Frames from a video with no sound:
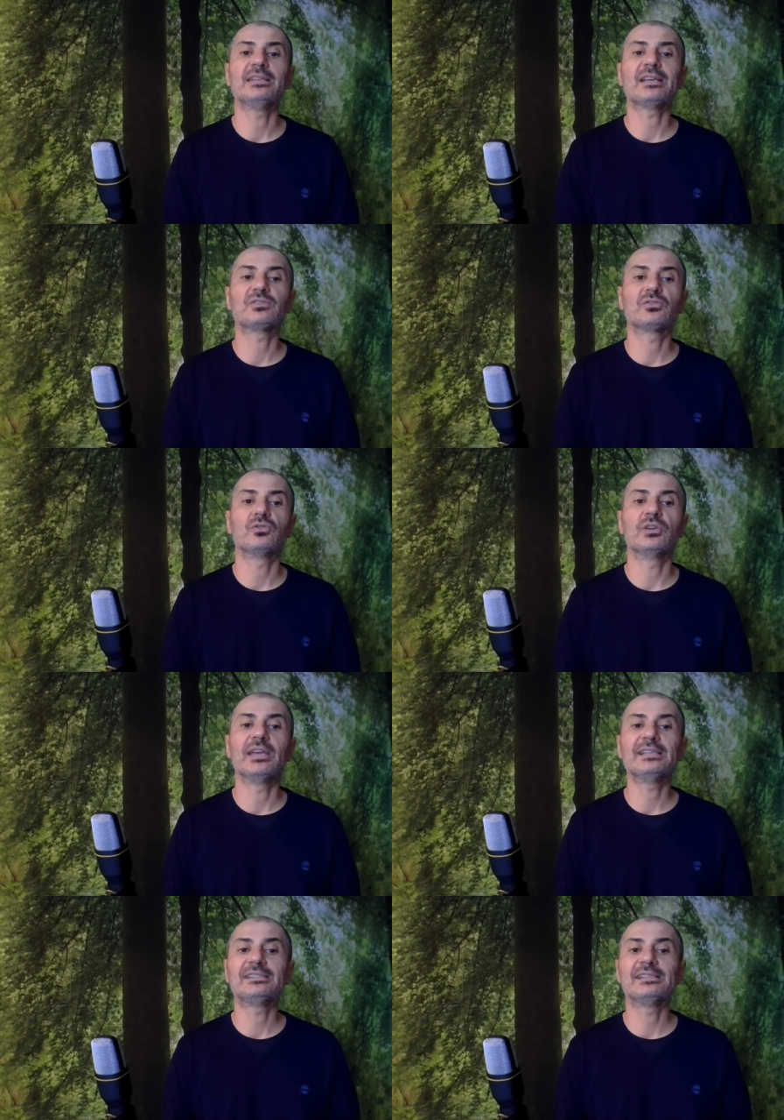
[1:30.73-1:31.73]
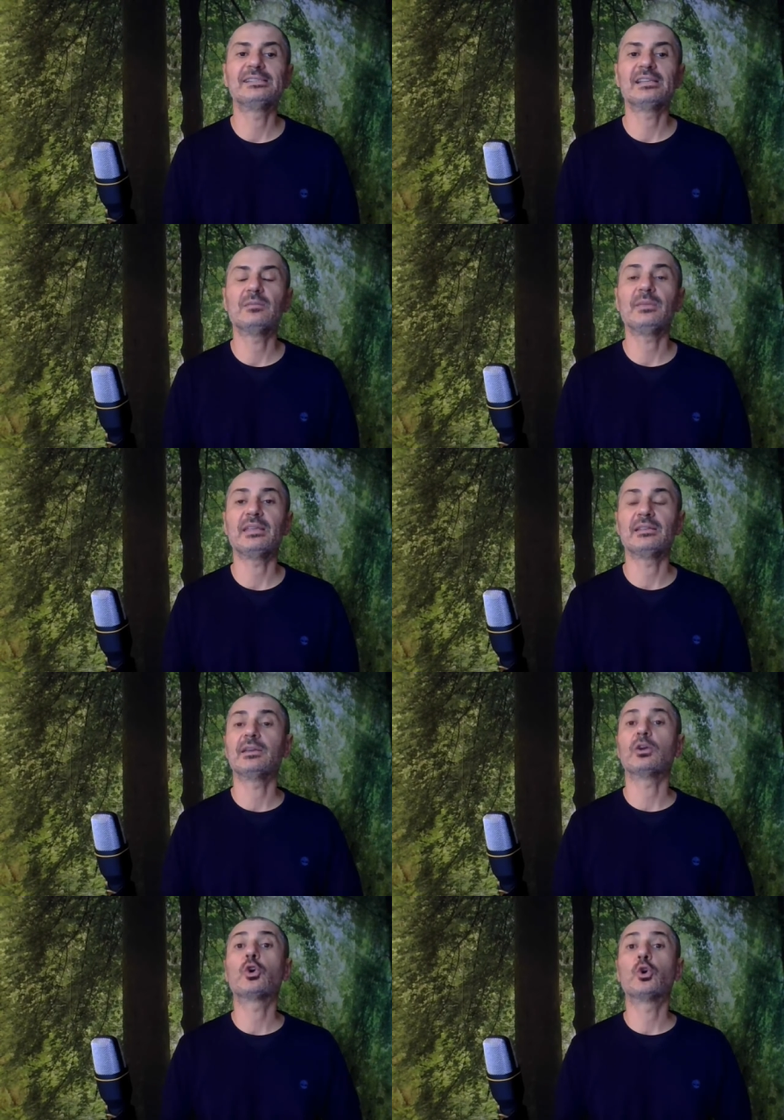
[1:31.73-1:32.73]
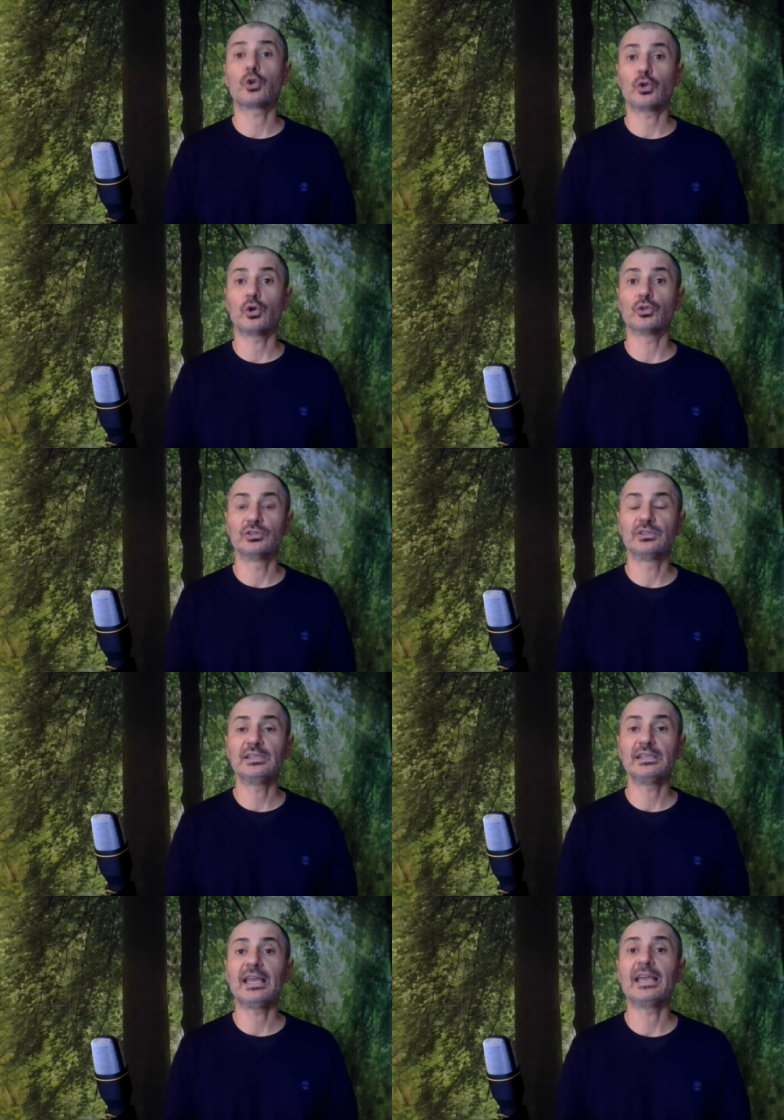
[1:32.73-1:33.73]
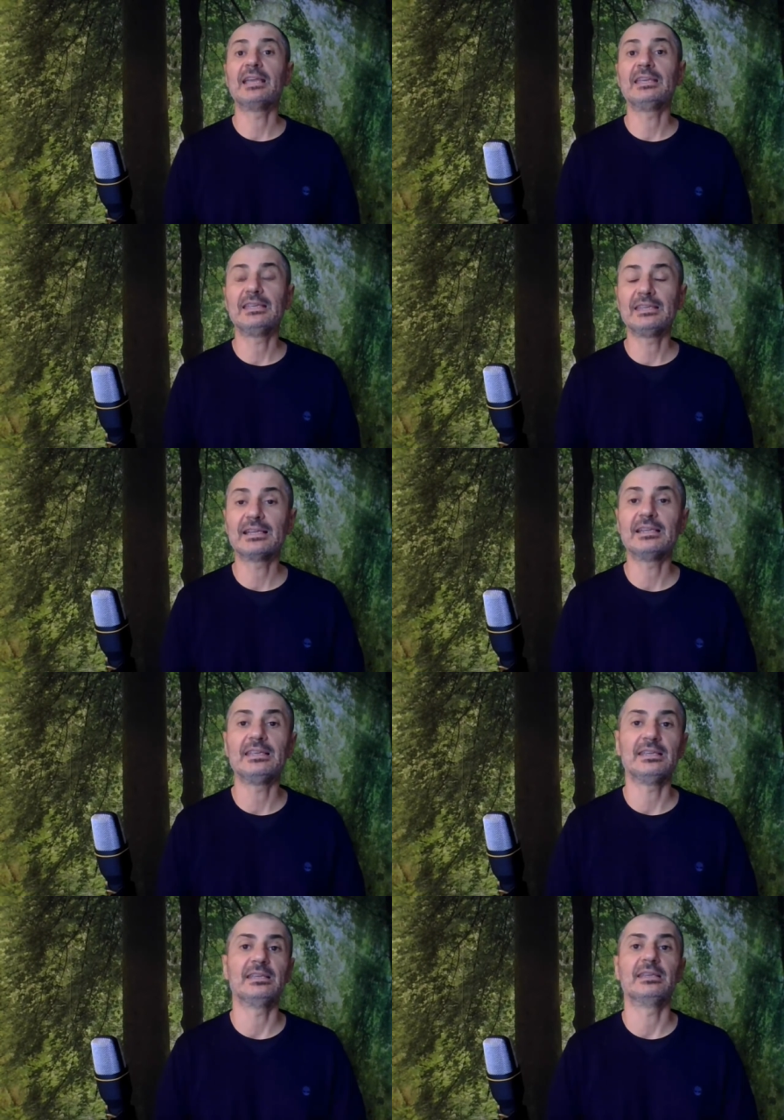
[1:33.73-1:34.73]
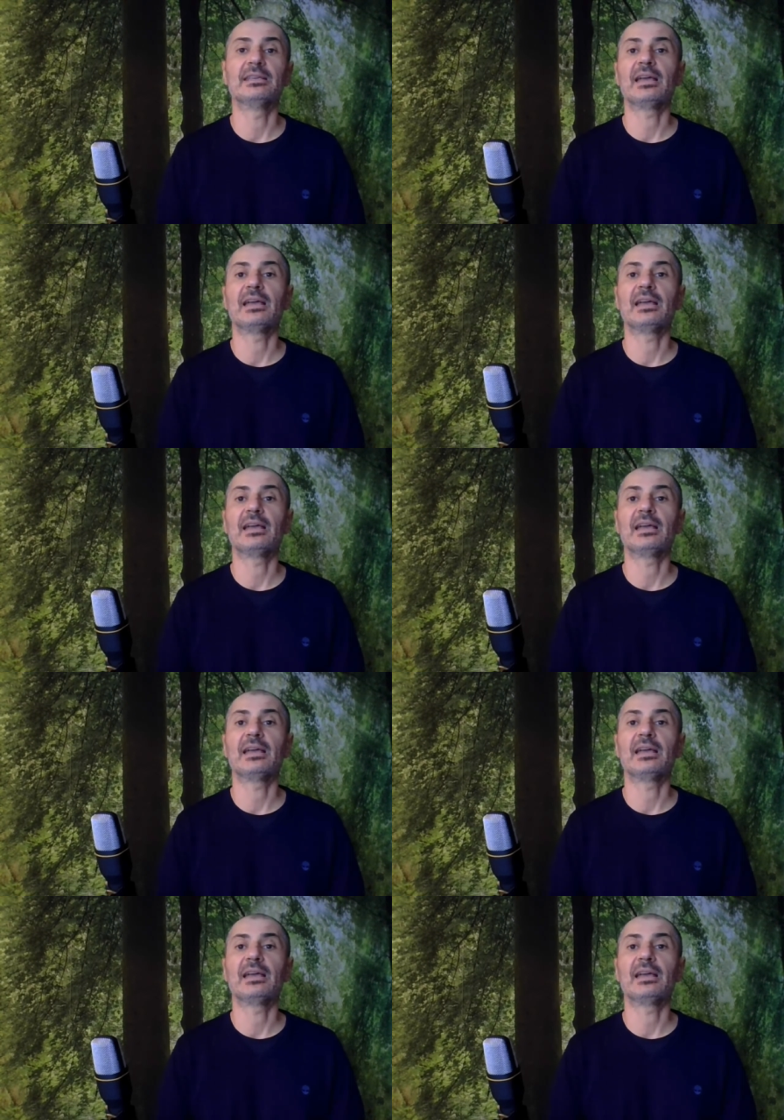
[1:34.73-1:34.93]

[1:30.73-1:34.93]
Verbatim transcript: nascono essenzialmente corrotti e inclini